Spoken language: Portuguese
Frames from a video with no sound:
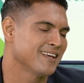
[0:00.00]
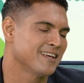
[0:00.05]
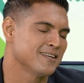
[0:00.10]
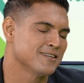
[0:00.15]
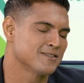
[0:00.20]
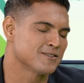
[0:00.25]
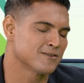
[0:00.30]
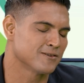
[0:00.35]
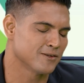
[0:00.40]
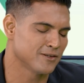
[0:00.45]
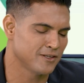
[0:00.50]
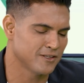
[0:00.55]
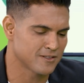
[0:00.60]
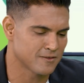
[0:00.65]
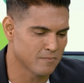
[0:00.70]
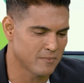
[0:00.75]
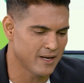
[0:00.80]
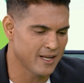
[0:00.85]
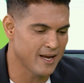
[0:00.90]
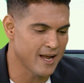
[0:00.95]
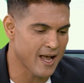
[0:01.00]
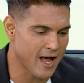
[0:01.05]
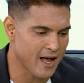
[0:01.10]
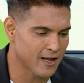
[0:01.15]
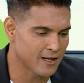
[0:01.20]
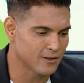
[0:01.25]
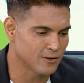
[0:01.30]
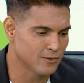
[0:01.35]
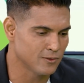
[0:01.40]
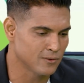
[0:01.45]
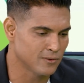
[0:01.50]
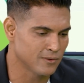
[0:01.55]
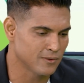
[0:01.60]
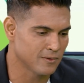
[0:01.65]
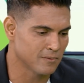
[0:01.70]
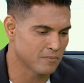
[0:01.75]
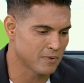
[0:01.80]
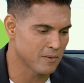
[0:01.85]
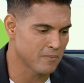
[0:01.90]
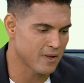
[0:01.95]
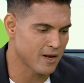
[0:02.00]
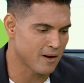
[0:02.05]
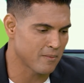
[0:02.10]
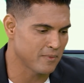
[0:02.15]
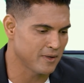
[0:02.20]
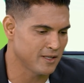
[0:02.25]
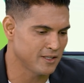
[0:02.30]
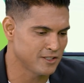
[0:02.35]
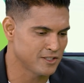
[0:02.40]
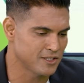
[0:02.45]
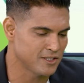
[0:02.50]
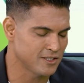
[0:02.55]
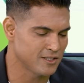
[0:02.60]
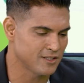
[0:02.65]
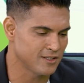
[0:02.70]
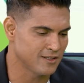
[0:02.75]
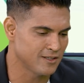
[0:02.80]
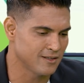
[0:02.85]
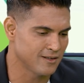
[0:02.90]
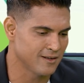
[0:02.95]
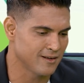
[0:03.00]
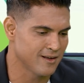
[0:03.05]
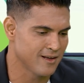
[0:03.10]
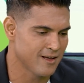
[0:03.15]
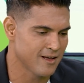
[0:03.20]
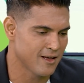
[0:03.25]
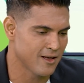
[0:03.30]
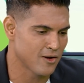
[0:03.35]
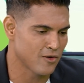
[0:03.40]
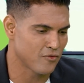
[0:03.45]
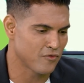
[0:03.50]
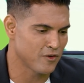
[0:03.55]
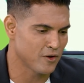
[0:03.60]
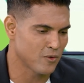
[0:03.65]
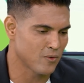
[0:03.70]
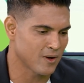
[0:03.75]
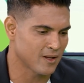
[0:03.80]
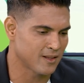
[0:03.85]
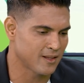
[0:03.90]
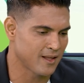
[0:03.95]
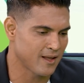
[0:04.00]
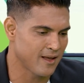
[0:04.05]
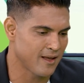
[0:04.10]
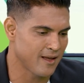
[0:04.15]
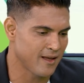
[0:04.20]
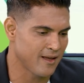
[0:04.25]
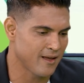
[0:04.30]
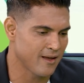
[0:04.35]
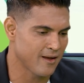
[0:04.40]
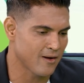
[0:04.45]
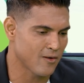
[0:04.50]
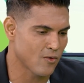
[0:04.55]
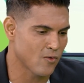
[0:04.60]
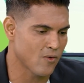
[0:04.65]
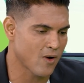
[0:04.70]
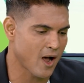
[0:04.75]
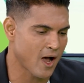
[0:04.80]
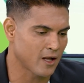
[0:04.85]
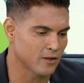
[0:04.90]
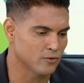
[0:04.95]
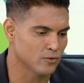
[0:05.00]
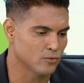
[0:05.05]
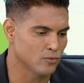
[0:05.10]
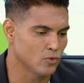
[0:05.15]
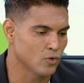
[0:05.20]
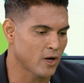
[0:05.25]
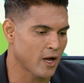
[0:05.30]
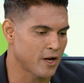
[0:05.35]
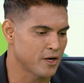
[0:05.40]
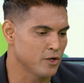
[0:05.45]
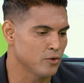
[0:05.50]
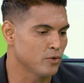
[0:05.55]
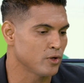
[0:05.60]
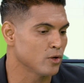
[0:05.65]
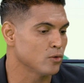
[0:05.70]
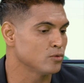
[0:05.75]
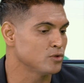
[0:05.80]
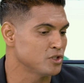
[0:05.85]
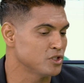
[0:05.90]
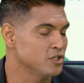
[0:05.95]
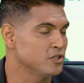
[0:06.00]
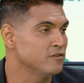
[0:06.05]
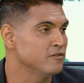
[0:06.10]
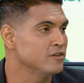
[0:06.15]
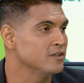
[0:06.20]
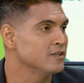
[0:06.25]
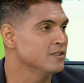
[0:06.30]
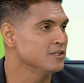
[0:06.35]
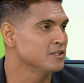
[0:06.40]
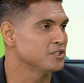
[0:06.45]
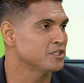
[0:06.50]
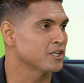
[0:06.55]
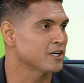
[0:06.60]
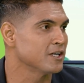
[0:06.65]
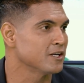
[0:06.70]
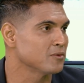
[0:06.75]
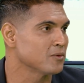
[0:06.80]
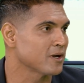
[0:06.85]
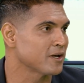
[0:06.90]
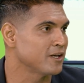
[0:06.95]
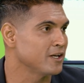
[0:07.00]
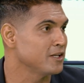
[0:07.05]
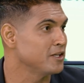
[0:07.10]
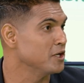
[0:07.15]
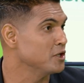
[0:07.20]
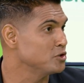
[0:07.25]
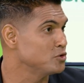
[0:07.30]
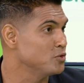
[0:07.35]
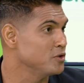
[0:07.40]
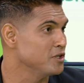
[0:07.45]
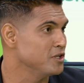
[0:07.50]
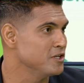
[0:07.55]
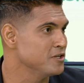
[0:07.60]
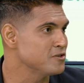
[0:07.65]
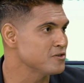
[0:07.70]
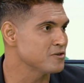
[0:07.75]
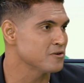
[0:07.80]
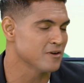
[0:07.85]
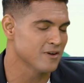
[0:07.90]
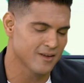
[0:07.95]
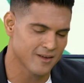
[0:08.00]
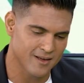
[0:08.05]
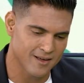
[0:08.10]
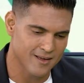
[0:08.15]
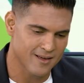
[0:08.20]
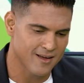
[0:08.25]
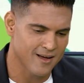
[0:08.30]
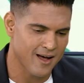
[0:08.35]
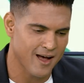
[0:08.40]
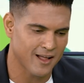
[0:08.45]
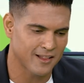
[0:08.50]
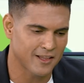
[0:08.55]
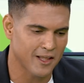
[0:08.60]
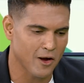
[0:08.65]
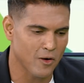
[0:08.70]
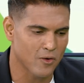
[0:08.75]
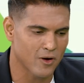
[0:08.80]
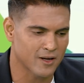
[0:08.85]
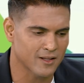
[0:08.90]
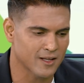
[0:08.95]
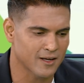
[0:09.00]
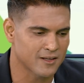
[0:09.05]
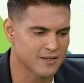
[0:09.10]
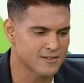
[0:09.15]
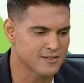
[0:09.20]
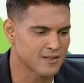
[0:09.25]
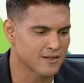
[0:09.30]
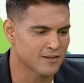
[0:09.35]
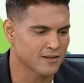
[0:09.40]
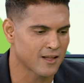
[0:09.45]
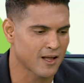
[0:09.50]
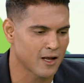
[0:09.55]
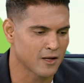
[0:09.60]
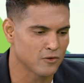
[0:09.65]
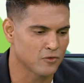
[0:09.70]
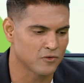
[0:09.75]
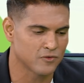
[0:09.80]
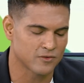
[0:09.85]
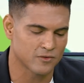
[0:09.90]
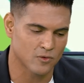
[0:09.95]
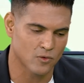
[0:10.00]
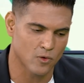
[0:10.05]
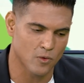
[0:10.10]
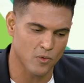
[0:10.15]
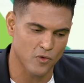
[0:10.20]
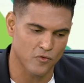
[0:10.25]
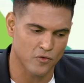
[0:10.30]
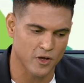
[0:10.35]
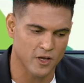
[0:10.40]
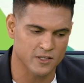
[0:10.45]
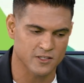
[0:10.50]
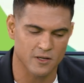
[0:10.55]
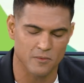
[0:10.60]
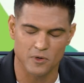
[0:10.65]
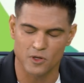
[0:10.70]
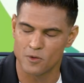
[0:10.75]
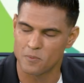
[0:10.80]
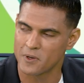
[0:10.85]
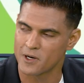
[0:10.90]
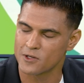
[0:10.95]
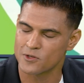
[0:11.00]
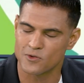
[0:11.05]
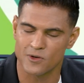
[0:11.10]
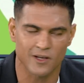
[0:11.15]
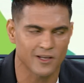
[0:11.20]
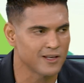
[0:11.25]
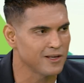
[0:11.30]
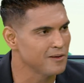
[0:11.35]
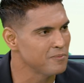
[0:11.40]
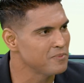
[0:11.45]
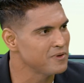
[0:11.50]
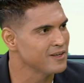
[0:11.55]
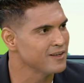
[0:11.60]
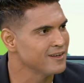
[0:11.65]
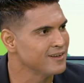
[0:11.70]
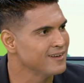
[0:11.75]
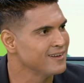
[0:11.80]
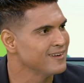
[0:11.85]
Que isso, Inês. Obrigado. Primeiramente, eu fico até honrado do carinho que eu tive chegando aqui desde o início até agora está aqui sentado, como eu fui recebido pela sua equipe.